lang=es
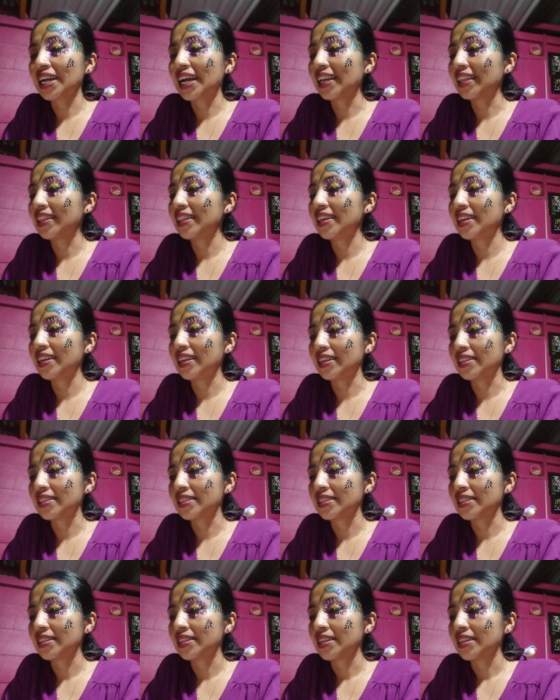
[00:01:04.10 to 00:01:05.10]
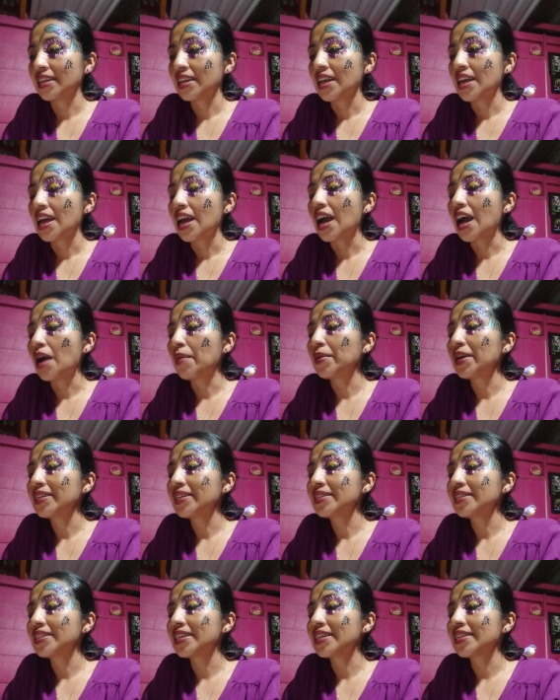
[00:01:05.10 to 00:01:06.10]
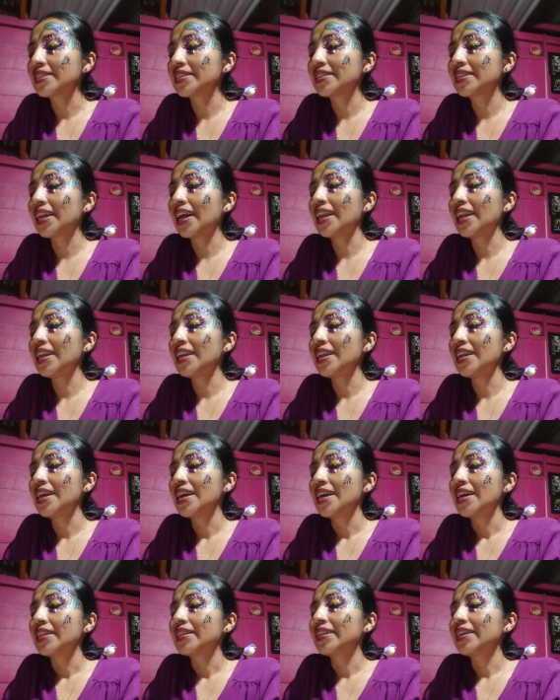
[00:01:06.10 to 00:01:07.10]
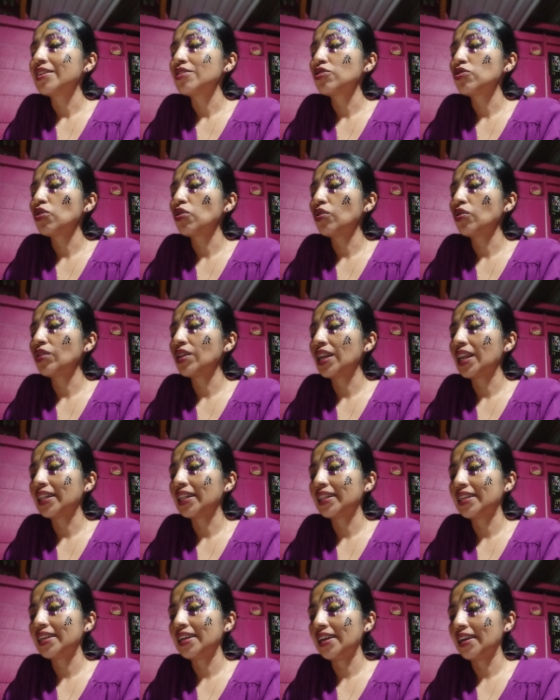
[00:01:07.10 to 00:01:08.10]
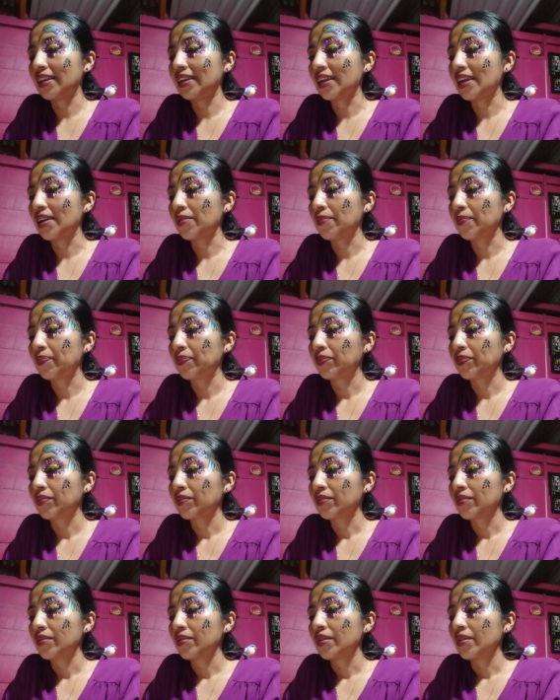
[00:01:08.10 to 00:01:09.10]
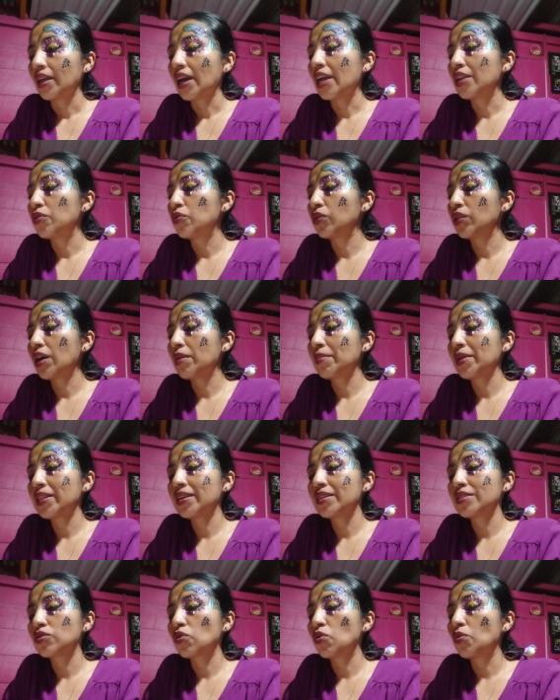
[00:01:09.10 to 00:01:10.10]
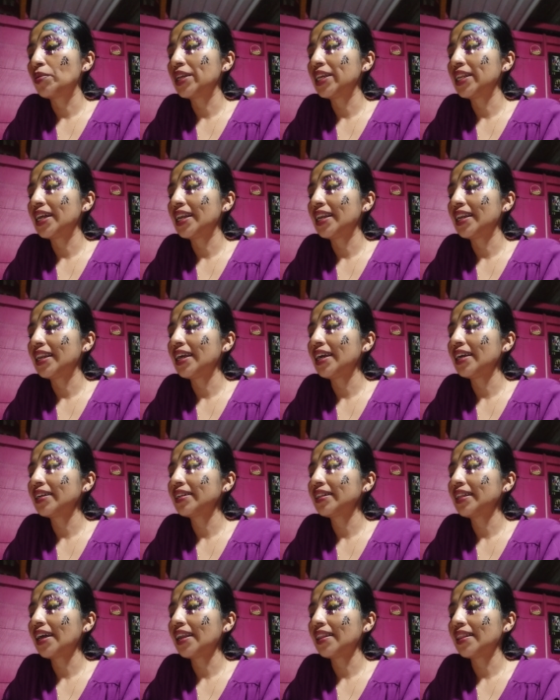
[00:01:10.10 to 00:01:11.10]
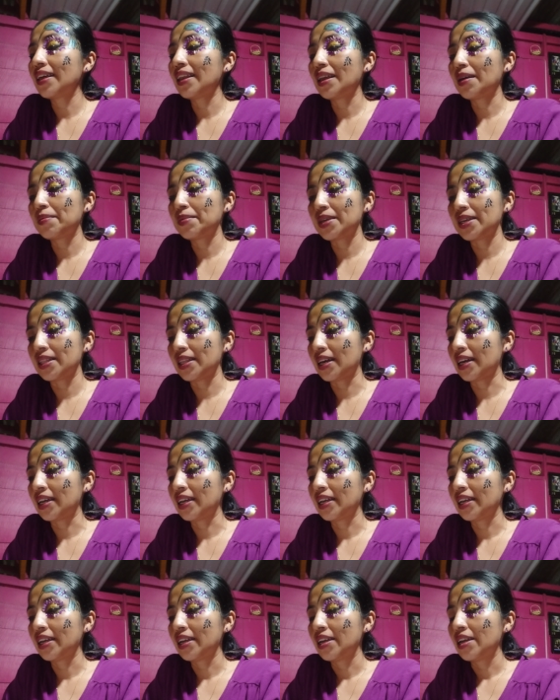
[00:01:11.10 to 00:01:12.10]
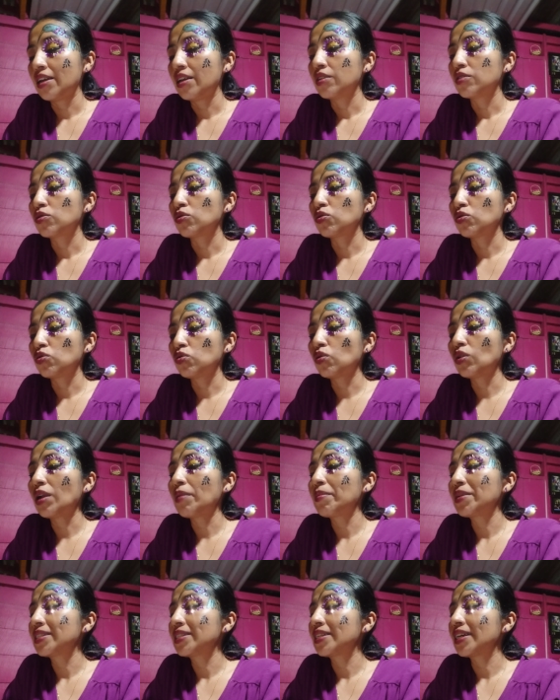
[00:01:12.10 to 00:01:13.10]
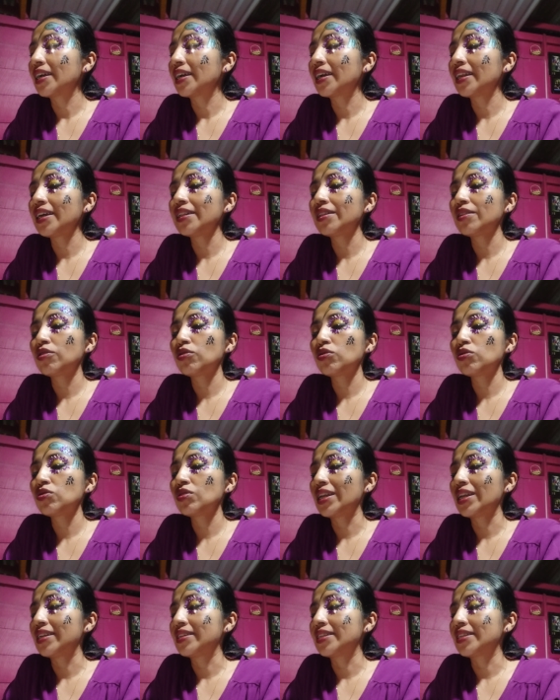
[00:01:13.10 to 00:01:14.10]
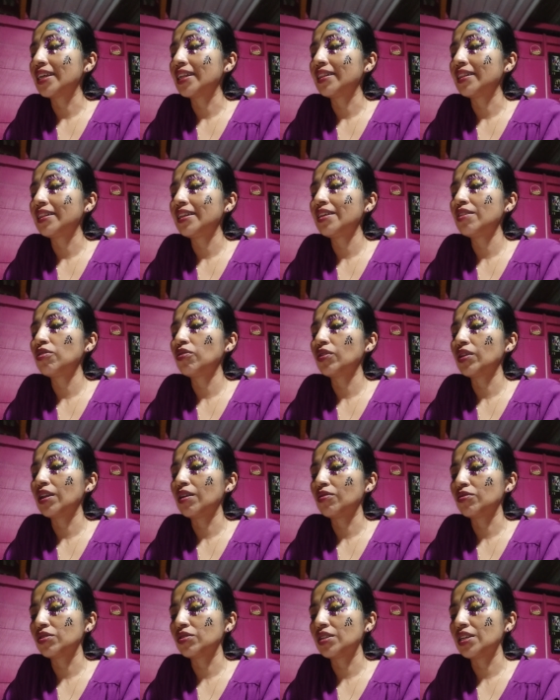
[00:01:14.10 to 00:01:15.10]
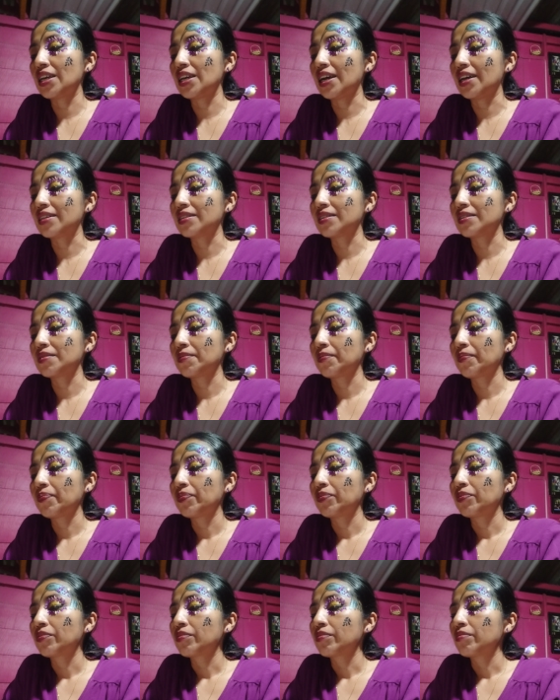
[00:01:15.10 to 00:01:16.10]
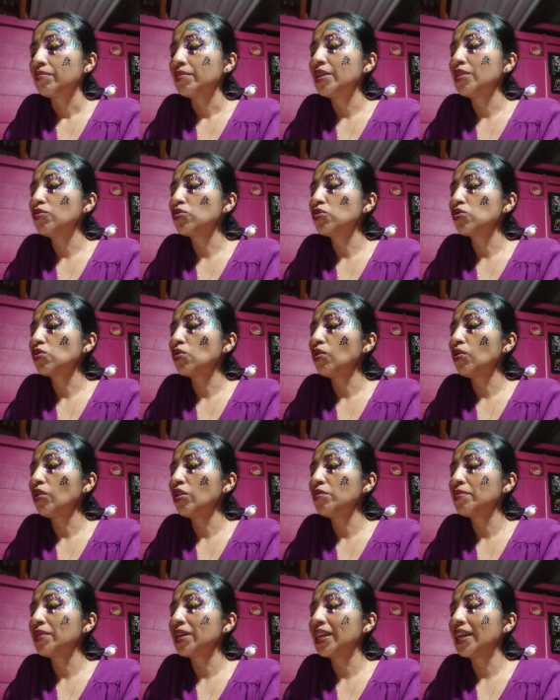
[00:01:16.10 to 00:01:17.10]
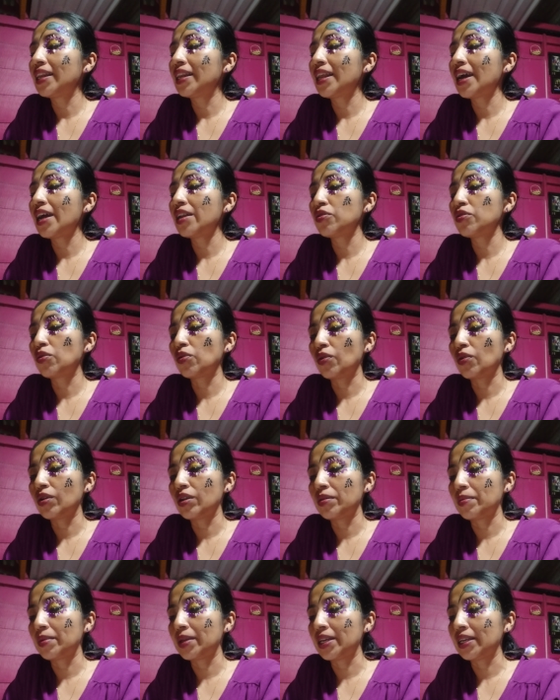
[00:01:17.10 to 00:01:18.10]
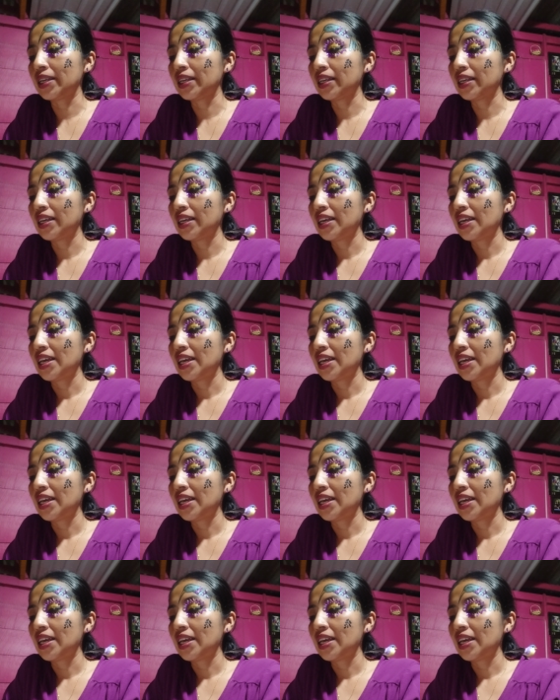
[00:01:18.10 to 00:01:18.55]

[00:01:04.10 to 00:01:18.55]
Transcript: los jardines, ave ancestral, tesoro de la tierra, ayúdame a descubrir el néctar de la vida, susúrrame secretos del sentido de los días. Minúsculo y milenario colibrí,